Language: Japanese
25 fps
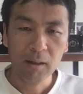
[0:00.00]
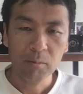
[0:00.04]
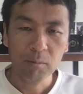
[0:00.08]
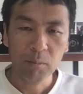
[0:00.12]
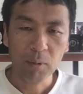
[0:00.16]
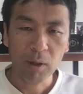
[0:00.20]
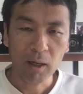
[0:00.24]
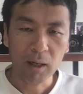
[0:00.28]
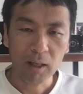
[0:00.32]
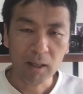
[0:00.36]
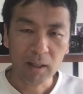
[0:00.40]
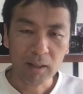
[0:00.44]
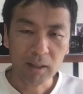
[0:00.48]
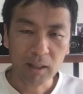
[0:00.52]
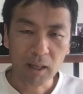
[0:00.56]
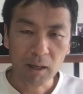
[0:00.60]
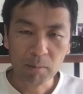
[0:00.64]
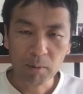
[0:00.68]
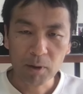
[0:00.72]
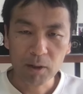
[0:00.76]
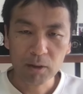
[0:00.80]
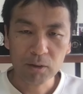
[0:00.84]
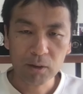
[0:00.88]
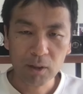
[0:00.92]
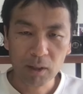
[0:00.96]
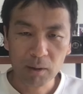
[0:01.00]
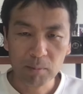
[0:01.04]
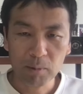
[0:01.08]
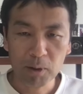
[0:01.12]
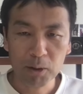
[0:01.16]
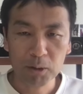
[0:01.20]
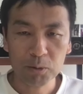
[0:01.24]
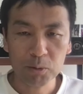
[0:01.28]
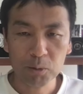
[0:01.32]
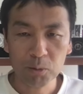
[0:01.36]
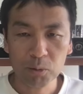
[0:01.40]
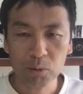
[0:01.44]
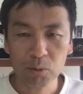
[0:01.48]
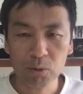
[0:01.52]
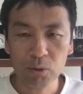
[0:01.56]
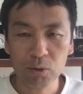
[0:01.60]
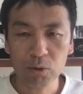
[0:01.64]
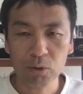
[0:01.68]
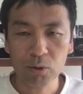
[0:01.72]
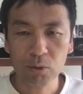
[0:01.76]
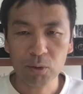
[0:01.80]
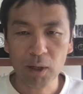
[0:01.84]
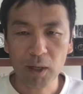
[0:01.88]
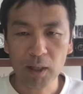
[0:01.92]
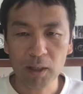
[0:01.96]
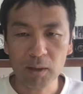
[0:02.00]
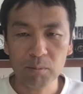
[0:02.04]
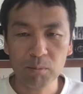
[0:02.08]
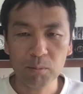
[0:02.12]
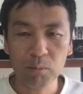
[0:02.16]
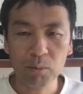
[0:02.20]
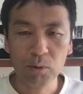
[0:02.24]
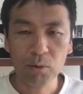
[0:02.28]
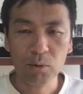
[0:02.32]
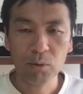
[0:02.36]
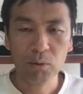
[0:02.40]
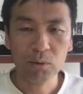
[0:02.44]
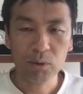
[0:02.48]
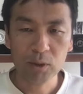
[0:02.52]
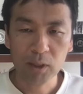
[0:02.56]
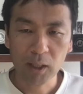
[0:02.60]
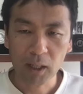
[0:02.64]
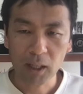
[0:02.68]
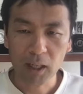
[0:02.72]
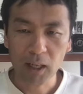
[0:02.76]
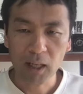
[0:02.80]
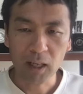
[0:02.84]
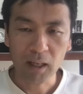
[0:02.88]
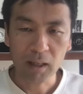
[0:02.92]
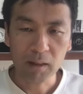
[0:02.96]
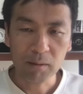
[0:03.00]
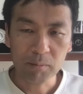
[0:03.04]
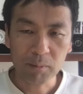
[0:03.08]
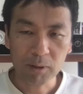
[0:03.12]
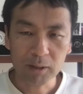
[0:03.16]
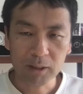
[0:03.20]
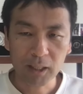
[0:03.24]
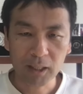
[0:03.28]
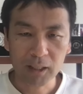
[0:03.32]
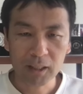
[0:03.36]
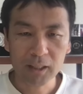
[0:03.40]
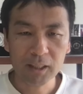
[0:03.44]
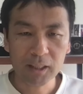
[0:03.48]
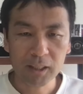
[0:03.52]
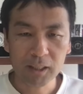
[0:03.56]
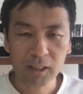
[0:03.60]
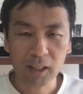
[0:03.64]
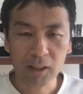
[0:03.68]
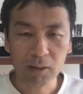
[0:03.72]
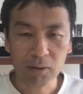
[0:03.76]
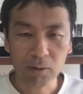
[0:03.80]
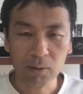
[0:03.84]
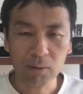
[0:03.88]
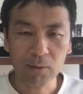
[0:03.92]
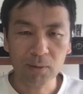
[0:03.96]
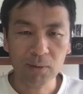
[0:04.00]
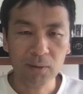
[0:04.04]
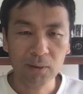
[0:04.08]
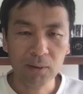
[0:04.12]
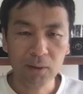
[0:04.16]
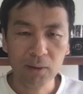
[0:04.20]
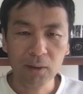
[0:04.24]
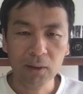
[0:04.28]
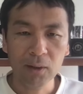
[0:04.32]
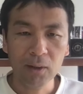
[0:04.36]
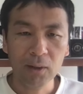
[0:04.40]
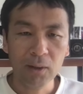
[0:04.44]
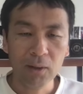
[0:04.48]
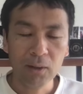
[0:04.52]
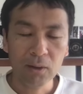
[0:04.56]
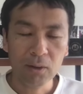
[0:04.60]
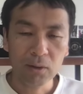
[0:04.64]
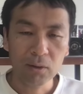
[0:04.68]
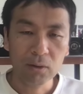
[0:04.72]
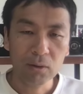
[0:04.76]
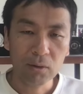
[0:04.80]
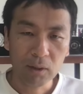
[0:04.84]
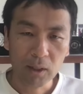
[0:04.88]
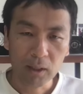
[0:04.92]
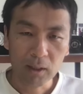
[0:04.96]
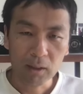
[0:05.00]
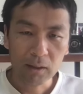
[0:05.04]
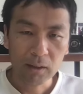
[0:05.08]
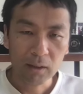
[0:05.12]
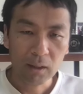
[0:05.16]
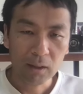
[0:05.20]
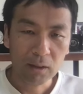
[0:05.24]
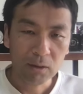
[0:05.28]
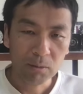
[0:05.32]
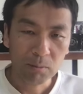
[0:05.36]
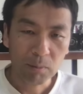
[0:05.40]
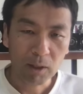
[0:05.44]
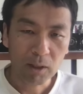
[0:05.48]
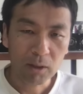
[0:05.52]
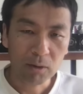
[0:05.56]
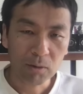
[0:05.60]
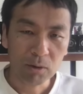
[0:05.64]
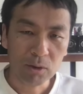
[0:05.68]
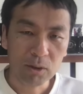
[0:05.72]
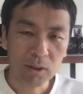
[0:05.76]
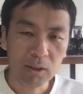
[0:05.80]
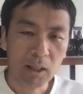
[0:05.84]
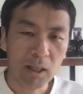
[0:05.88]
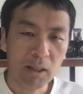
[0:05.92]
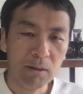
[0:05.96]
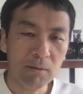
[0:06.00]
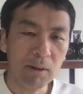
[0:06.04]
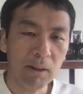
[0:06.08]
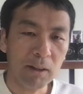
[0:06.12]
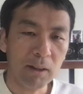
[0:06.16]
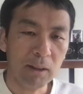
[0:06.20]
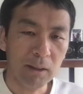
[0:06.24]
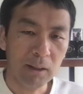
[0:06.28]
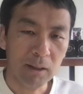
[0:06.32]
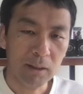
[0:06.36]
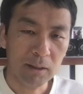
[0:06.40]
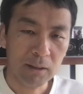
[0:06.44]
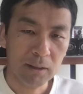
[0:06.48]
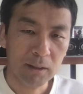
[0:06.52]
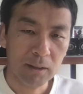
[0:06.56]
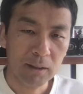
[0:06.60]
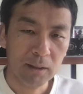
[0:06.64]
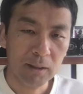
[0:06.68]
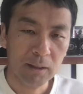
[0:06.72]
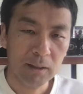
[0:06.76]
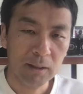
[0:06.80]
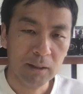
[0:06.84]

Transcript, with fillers: まあやばいぞやばいぞという人は陰謀論者か、まあ、詐欺師だというレッテル貼りをしたいわけです。